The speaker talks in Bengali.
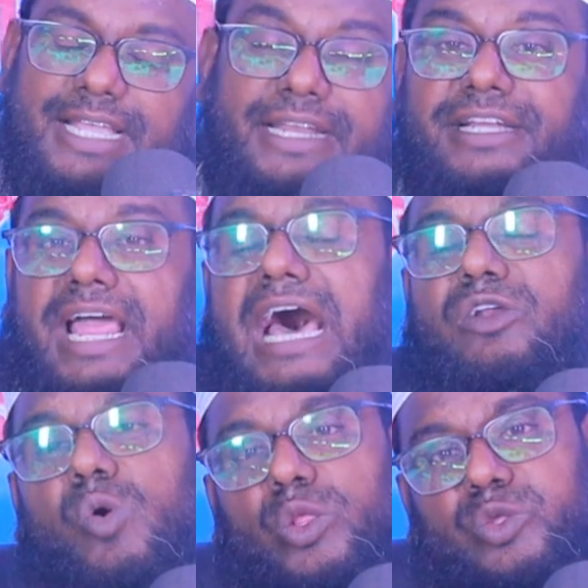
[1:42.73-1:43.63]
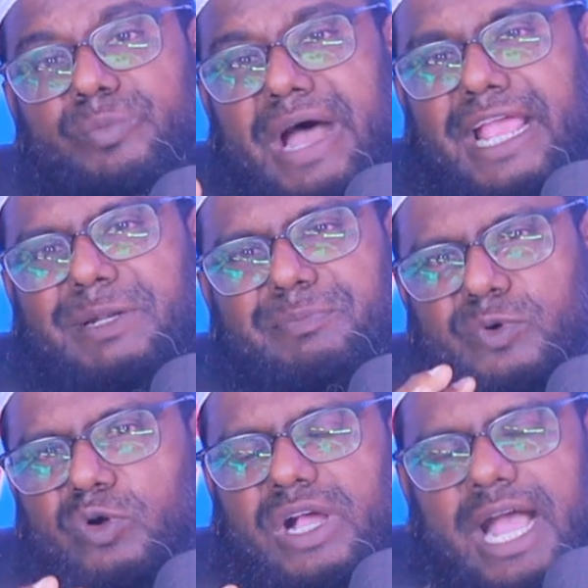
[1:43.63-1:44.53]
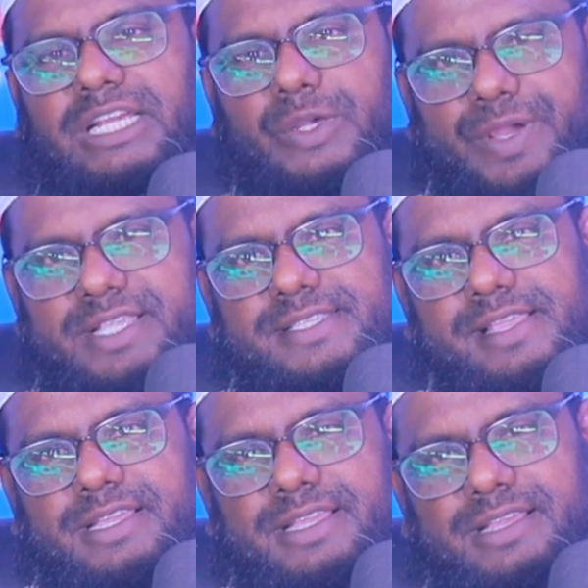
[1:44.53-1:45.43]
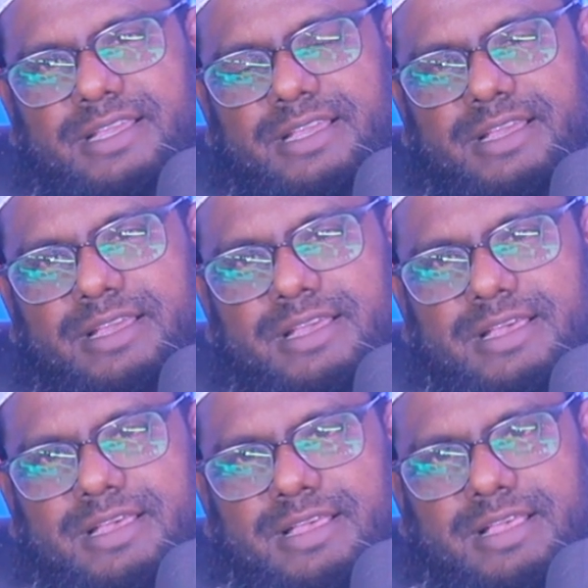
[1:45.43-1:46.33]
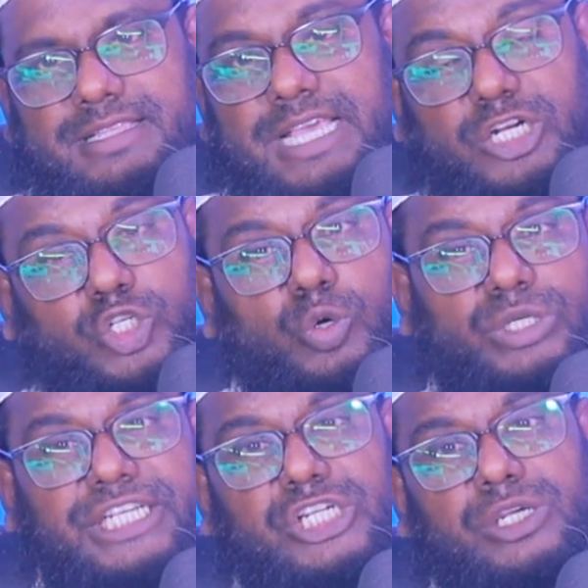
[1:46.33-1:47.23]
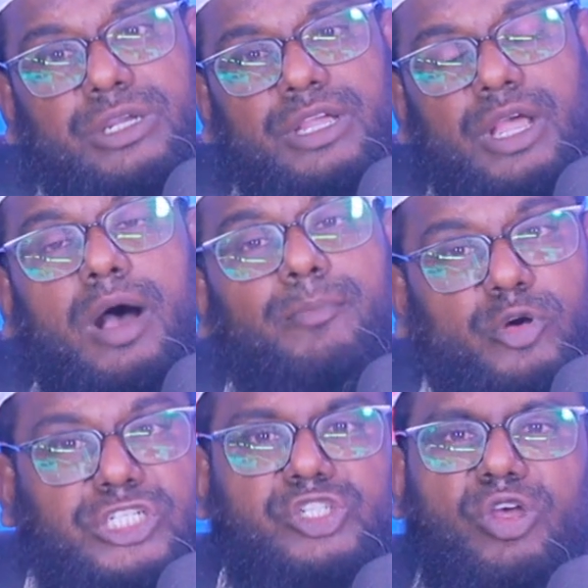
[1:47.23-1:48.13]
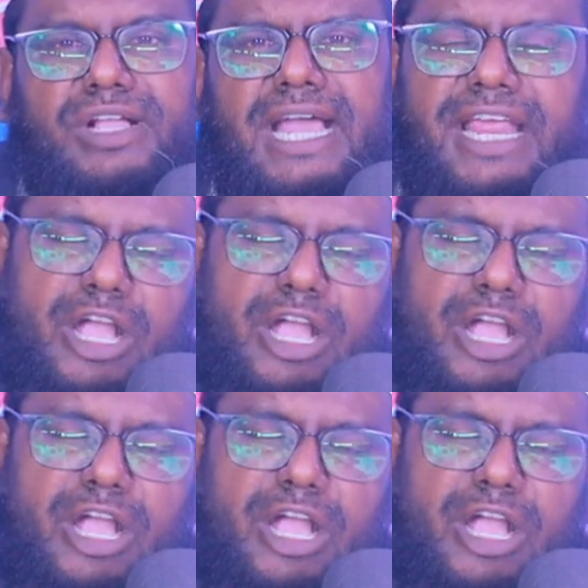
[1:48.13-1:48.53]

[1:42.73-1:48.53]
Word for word: জানি না আর কত মায়ের বুক খালি হয়েছে যার সঠিক পরিসংখ্যান